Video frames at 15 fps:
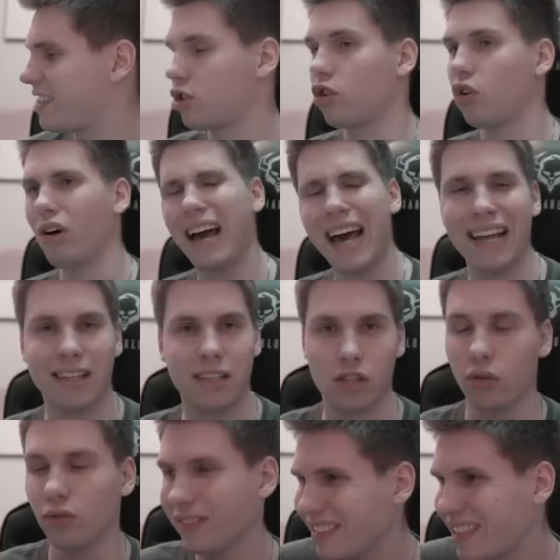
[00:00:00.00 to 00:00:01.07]
co? A
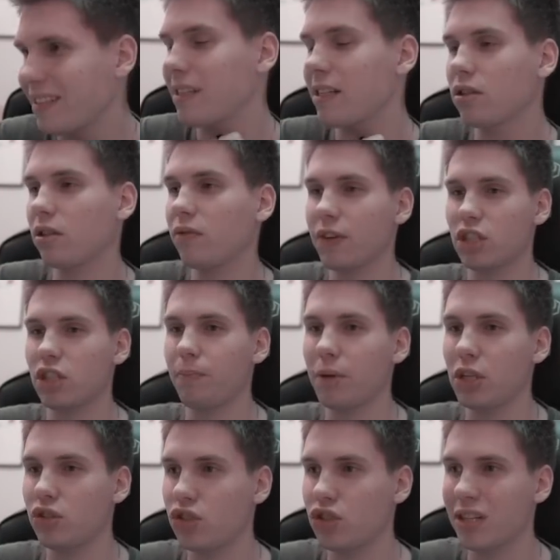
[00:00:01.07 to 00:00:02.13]
co? Ta za
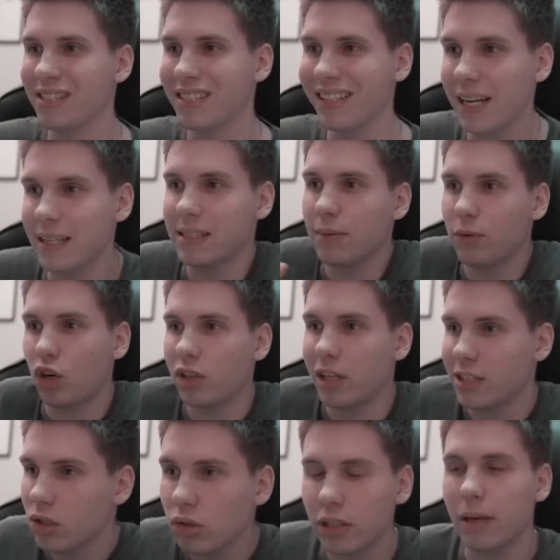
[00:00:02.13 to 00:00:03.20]
125 tysięcy. Na sam
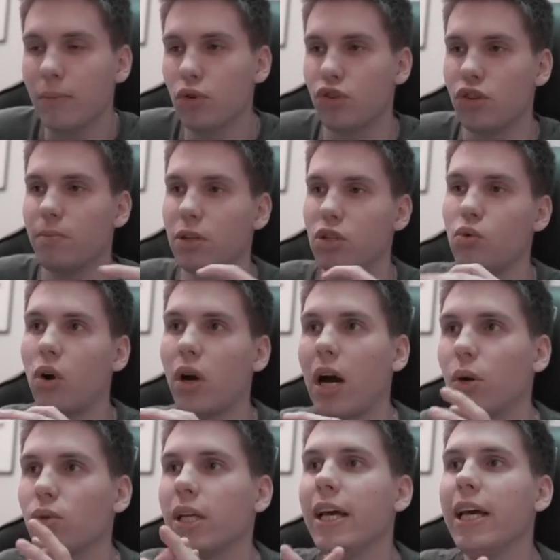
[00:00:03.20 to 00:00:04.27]
koniec tutaj musi być
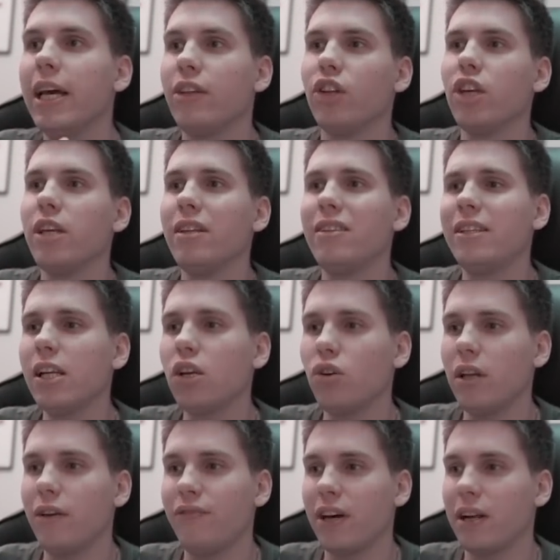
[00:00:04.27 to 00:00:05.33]
walkout. No i tylko
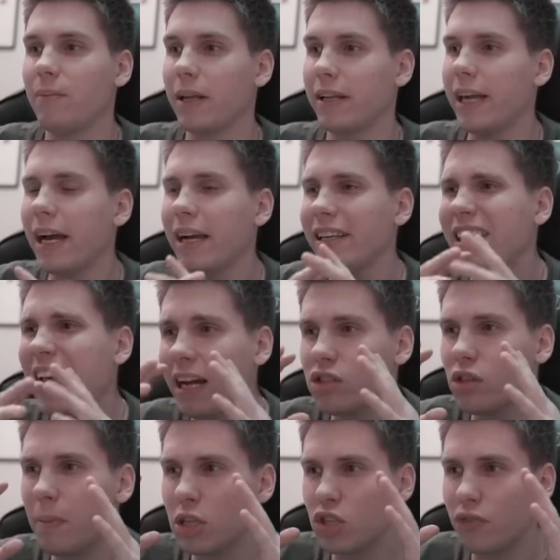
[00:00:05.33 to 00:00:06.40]
nie Ferman. Jak, jak
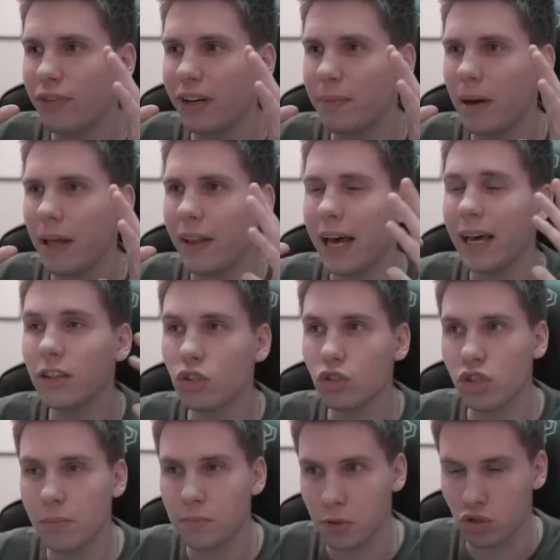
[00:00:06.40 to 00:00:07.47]
zobaczę Fermana, to
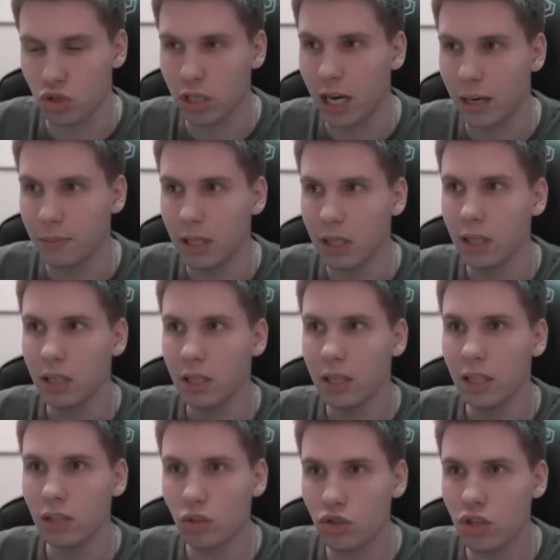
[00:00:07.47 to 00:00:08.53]
się pożygam.
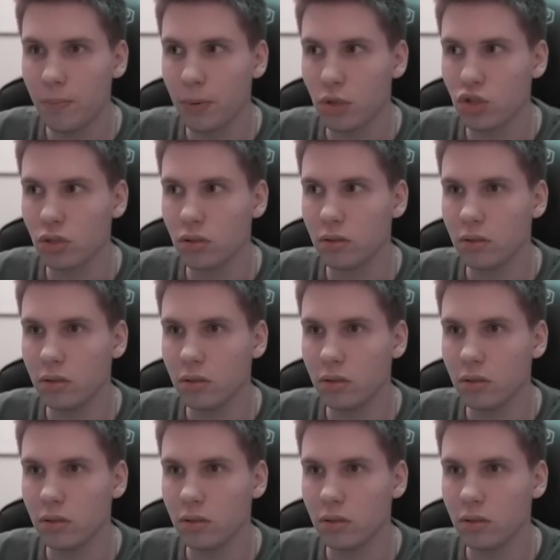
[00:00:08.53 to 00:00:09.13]
To się poży...